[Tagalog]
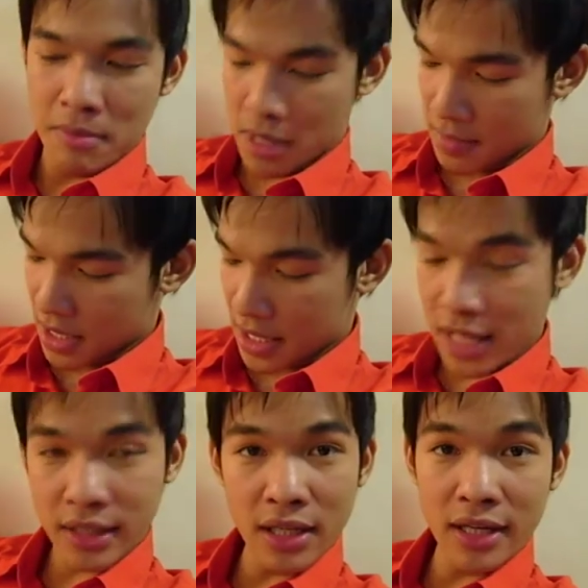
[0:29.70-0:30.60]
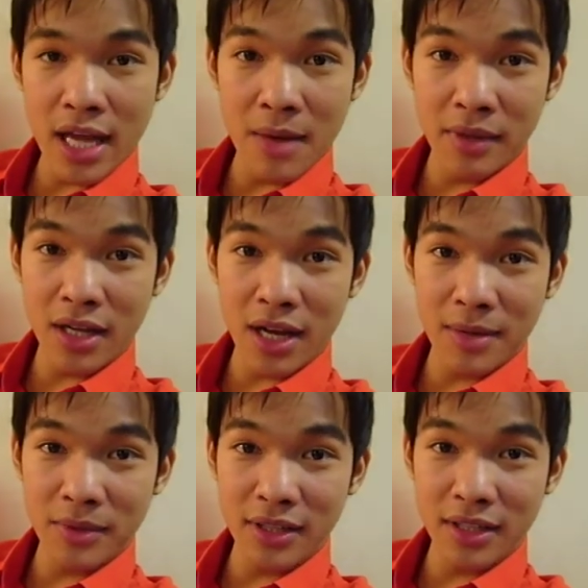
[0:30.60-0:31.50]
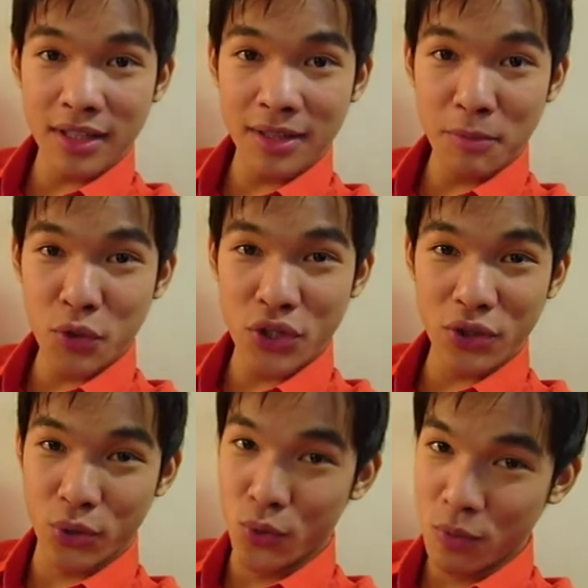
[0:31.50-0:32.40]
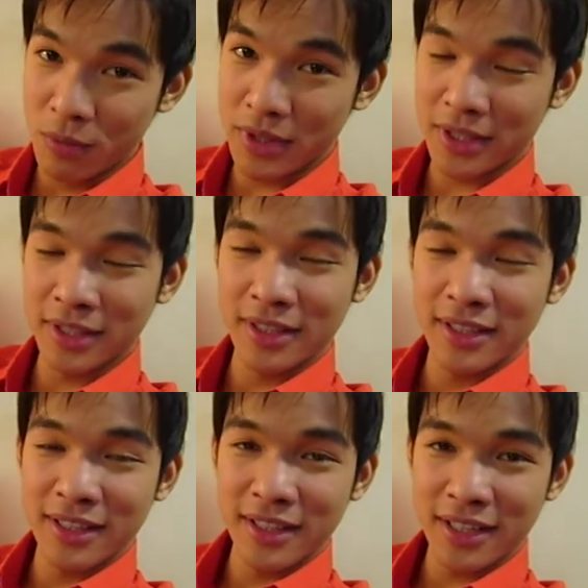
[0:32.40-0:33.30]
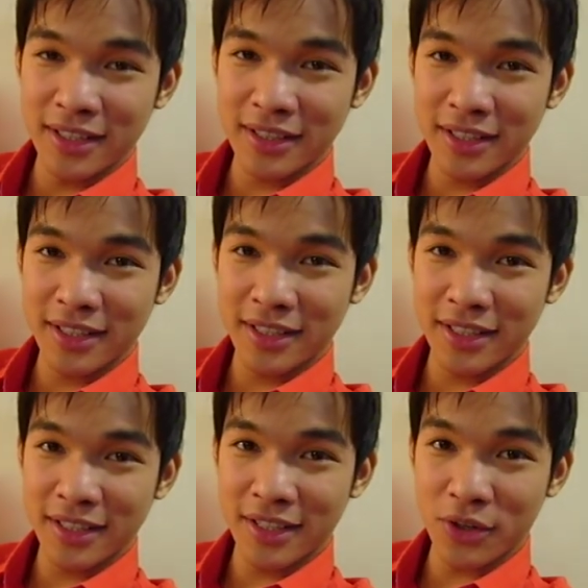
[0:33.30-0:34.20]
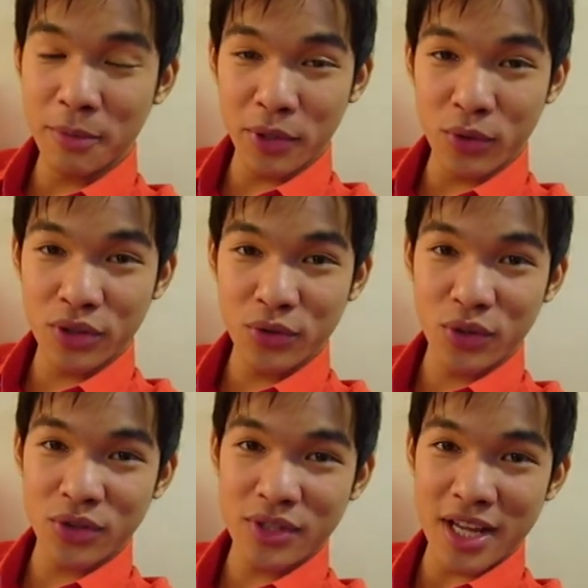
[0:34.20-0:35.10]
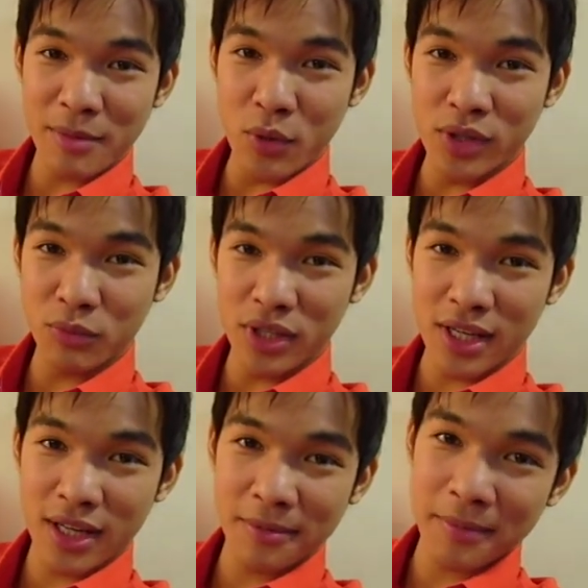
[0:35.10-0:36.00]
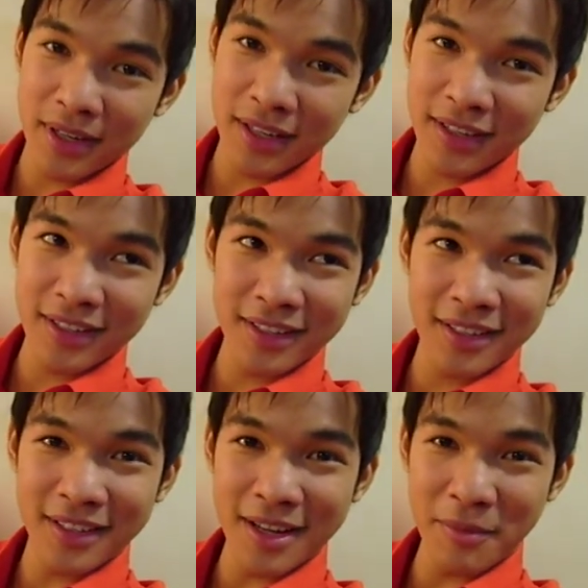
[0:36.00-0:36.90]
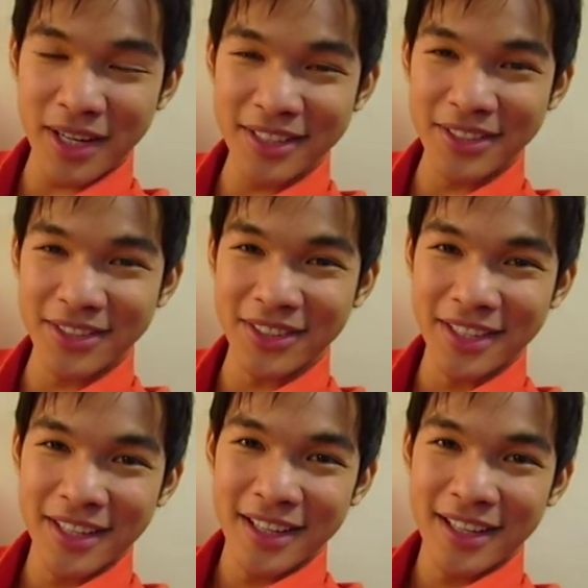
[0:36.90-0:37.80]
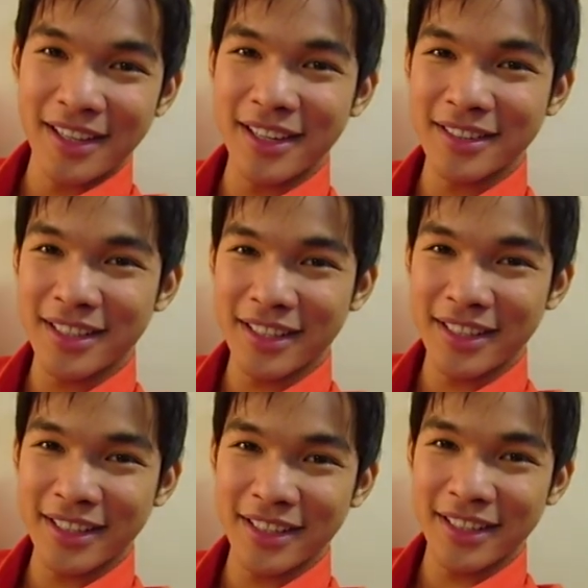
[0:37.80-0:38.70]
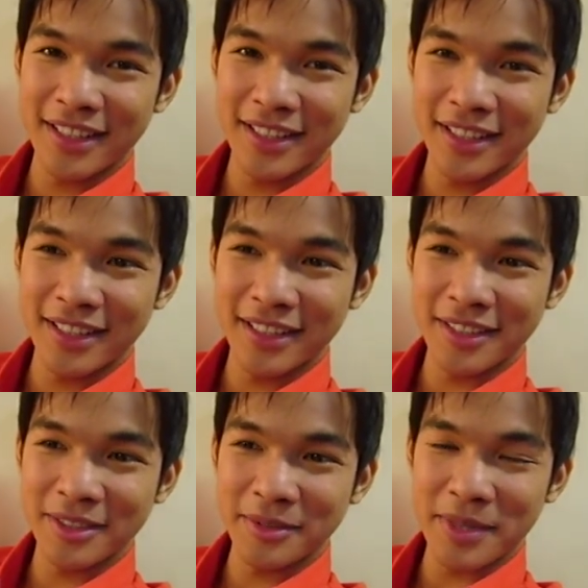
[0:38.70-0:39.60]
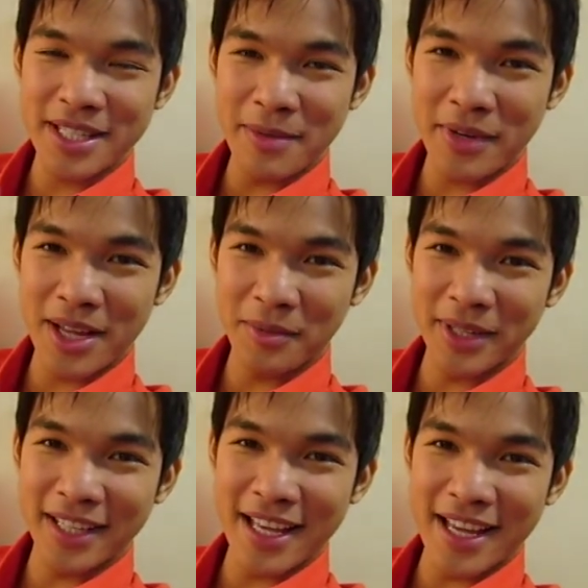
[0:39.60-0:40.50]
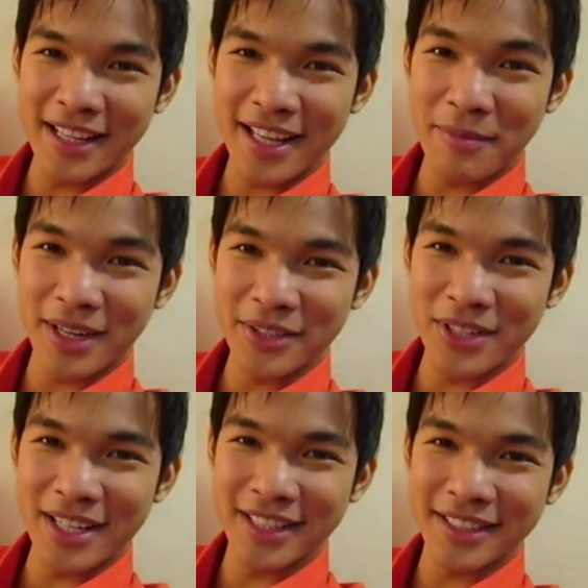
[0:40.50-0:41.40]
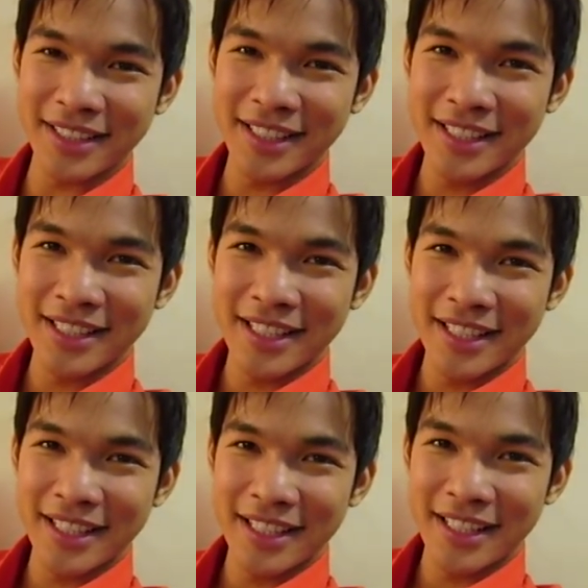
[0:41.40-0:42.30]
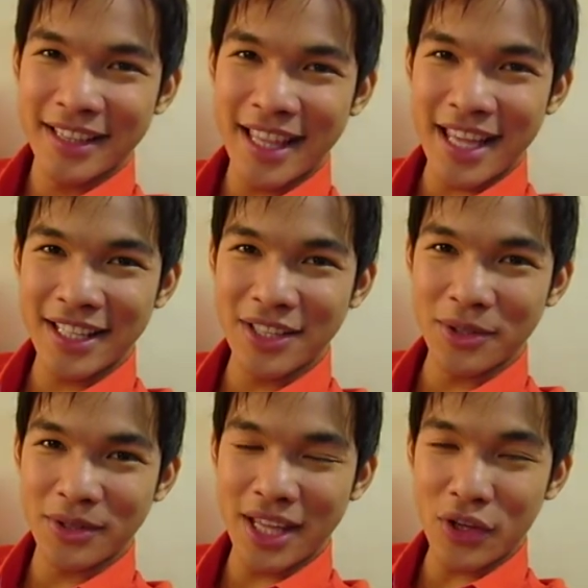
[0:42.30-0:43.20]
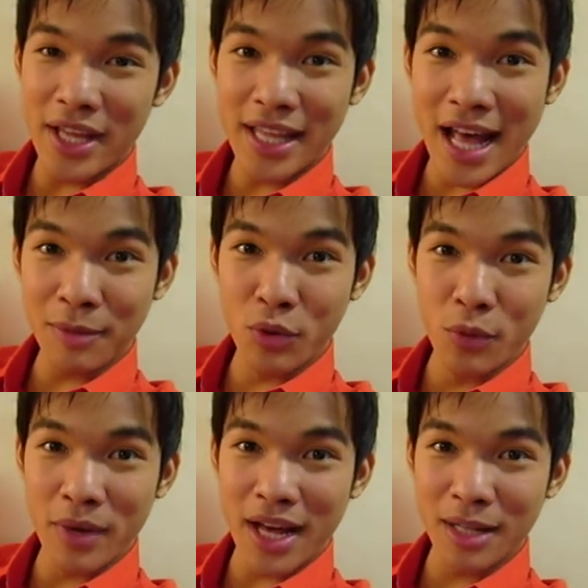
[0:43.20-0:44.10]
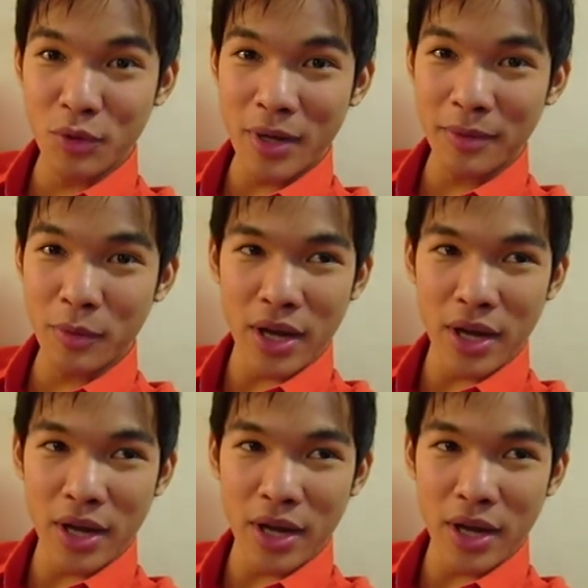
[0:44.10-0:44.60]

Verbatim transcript: Mamaya inaantay lang namin ang aming uh, music crew. At, uh, okay, panoorin nyo yun. Sana maulit-uli, ha? Ah. Uh, abangan nyo. At, uh, basta maraming mangyayari. Abangan nyo. Thank you. Thank you. And the album, album, album.